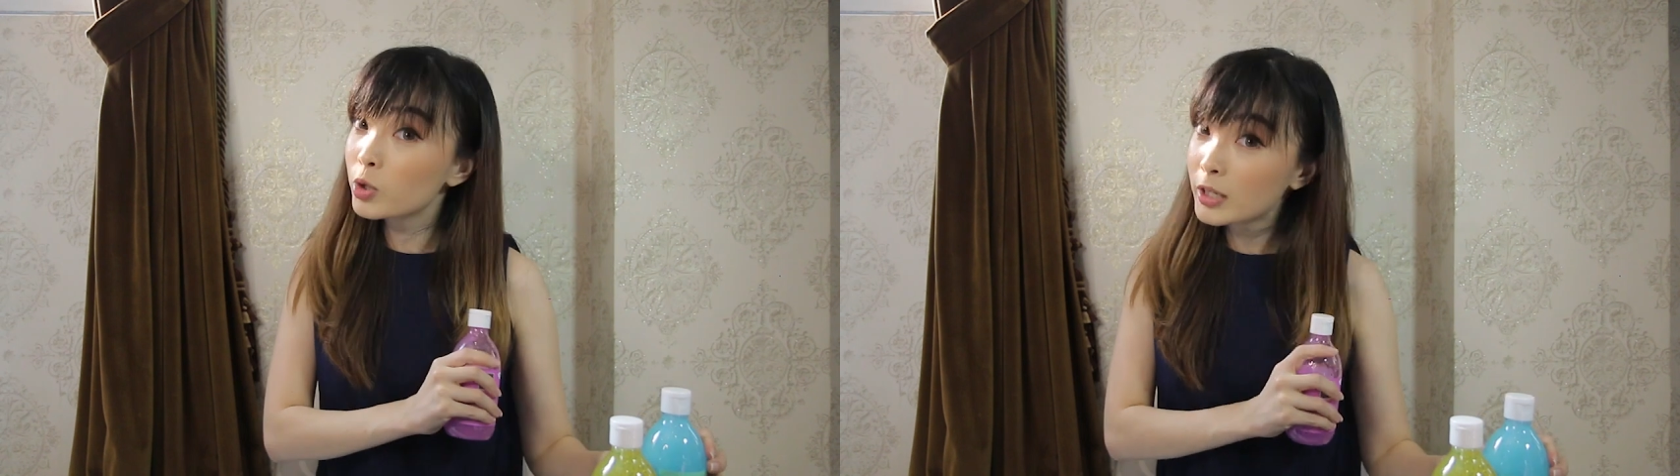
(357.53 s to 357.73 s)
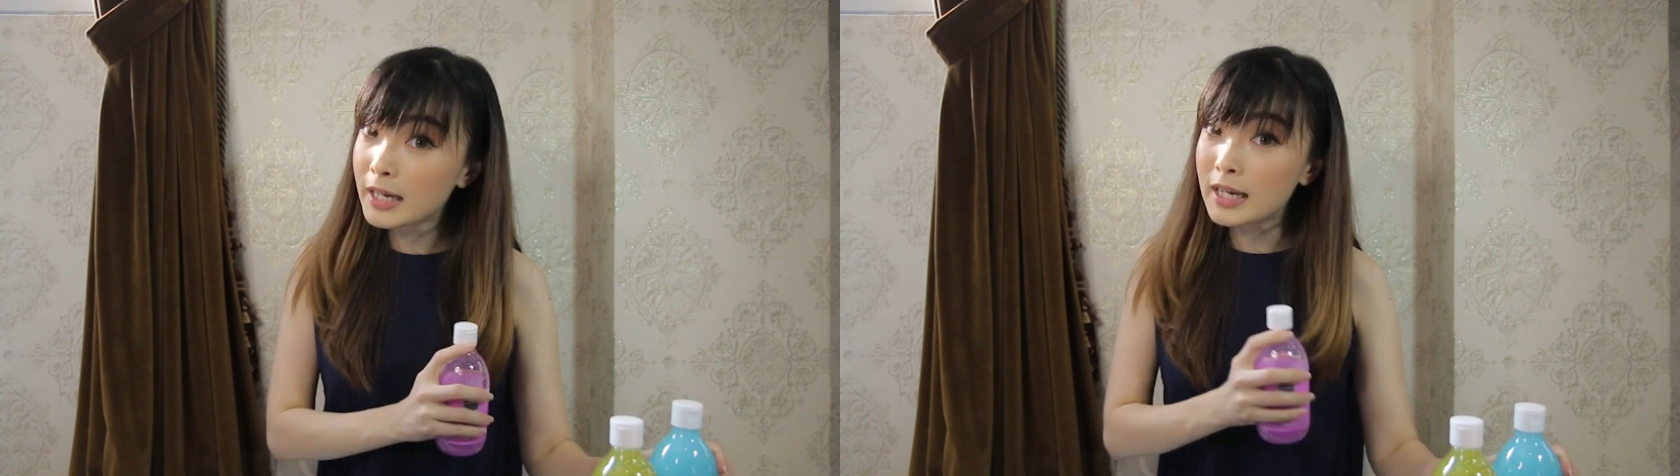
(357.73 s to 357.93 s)

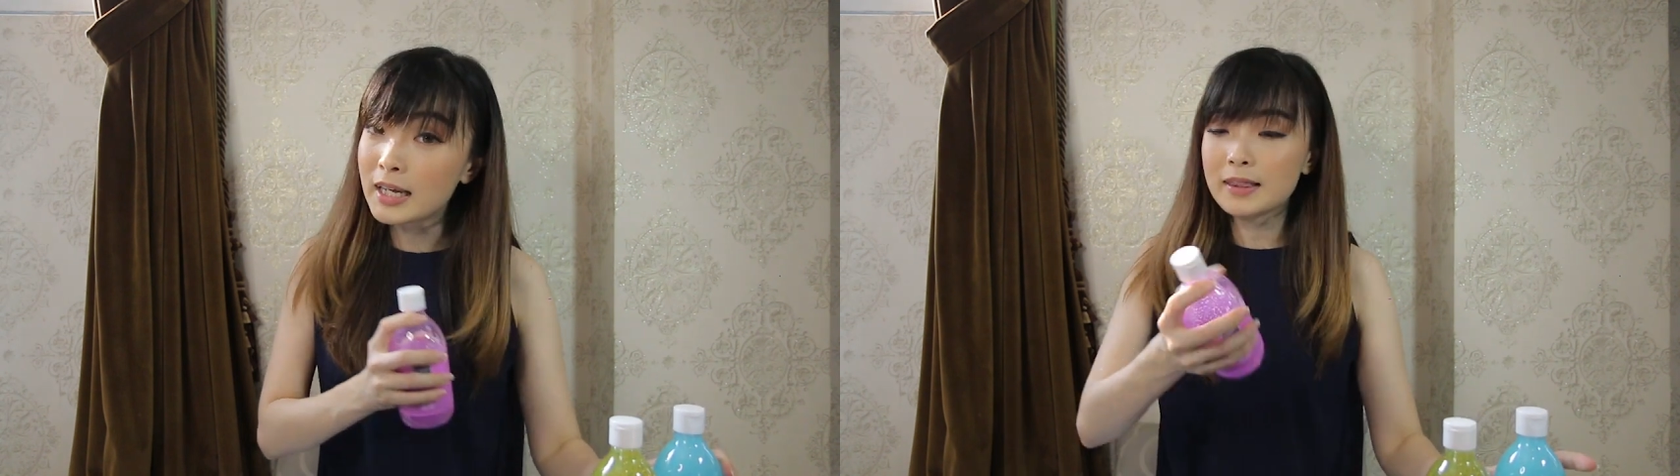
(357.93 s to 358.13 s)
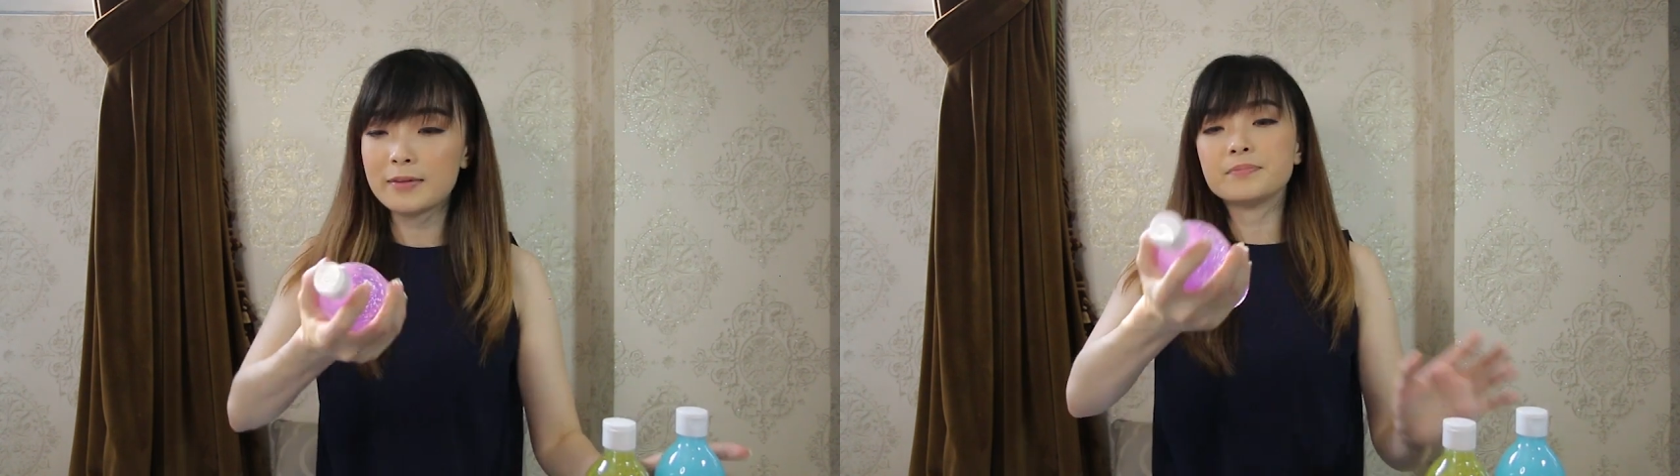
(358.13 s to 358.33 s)

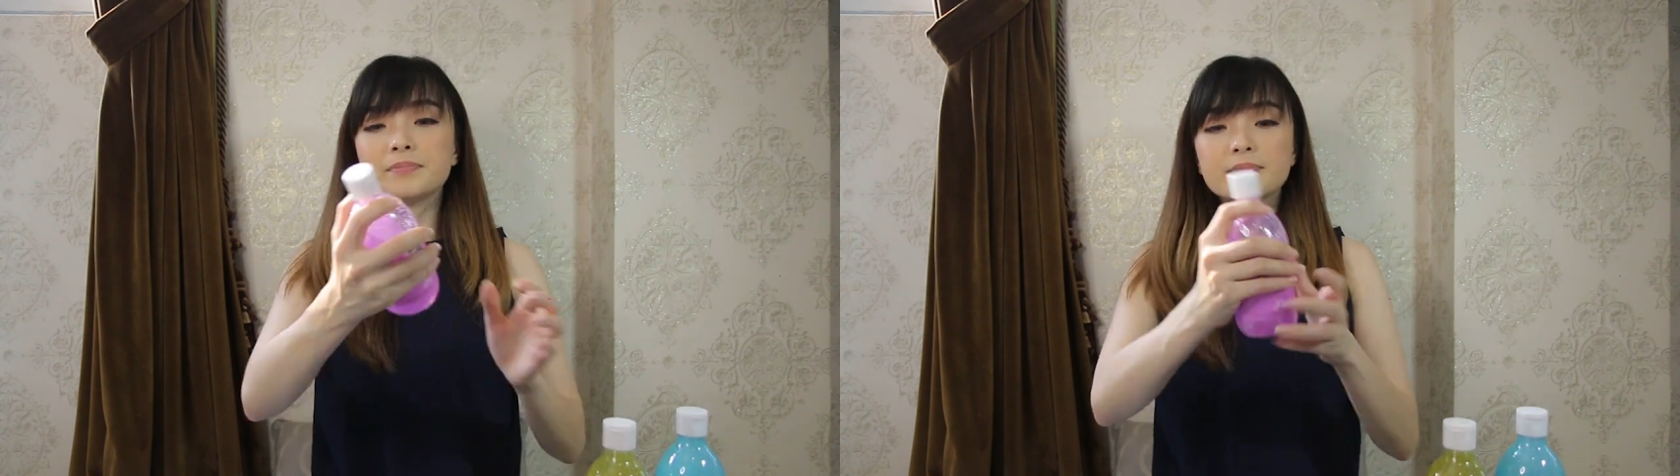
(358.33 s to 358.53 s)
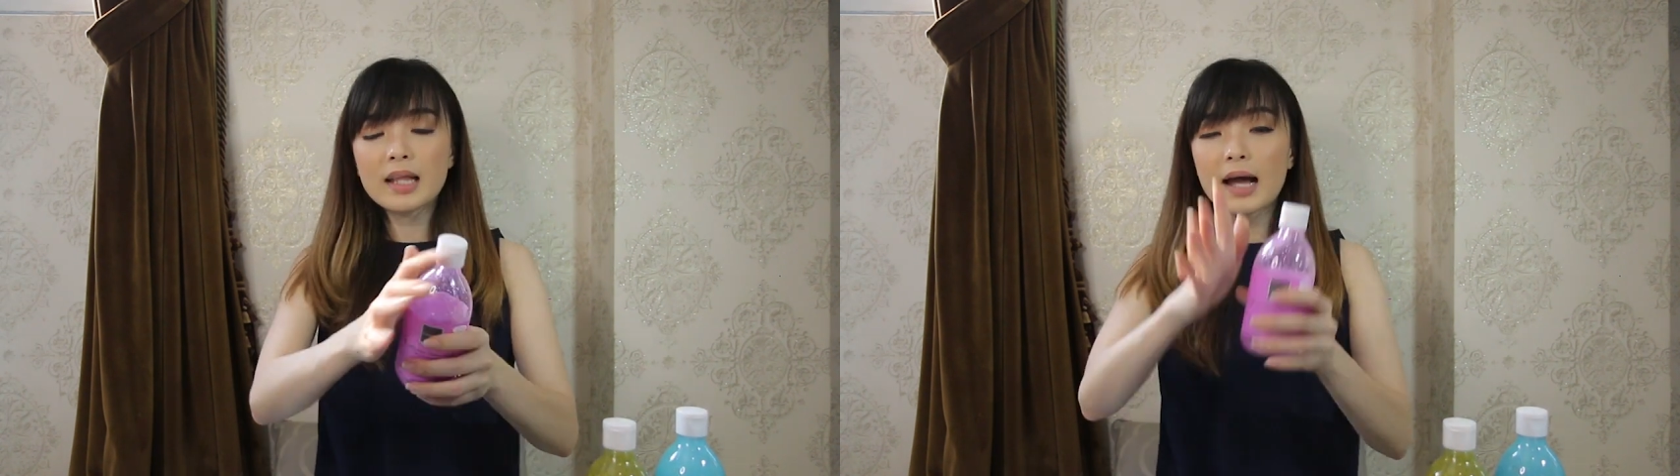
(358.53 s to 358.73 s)
kulit.
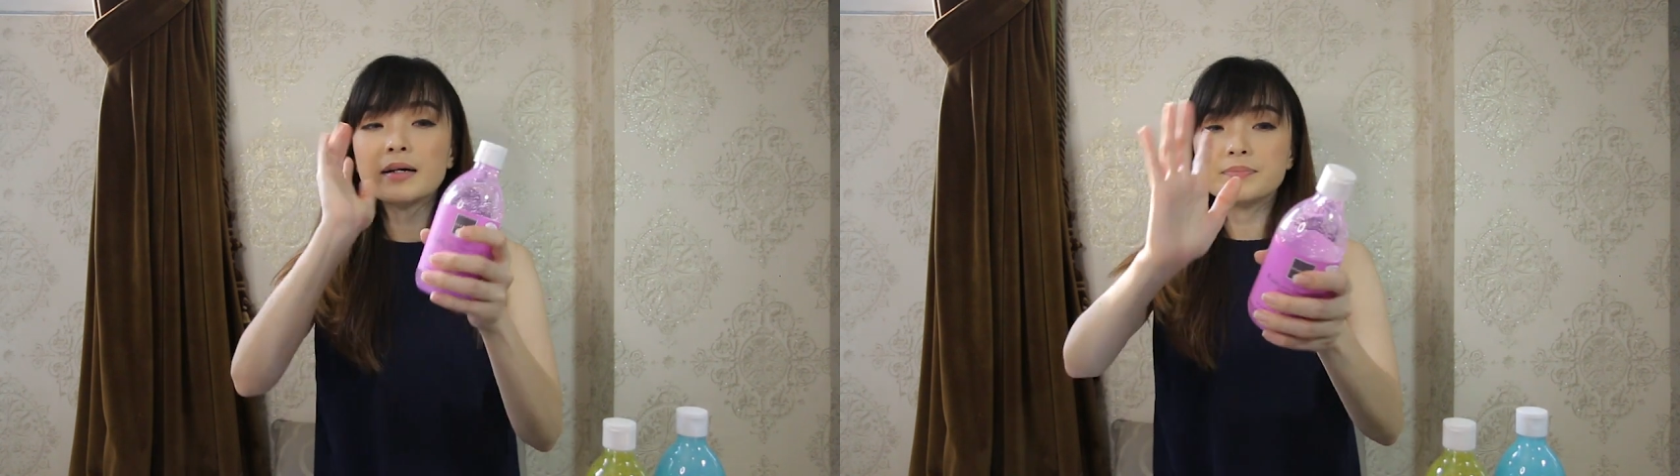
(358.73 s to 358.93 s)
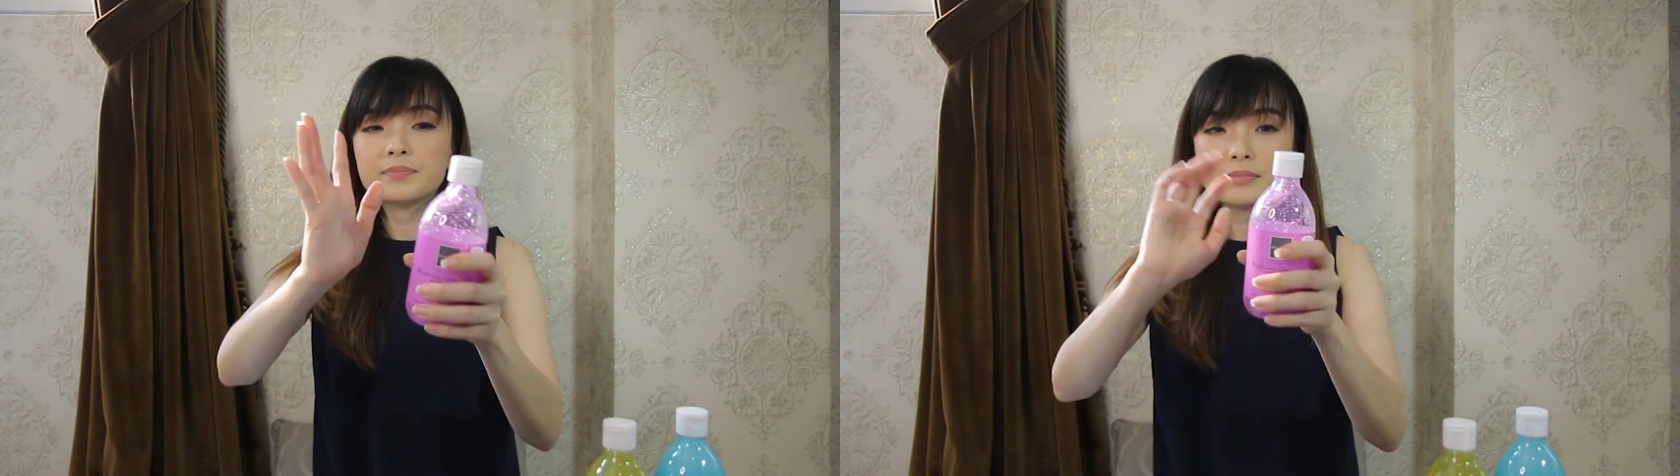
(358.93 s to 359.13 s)
Nah,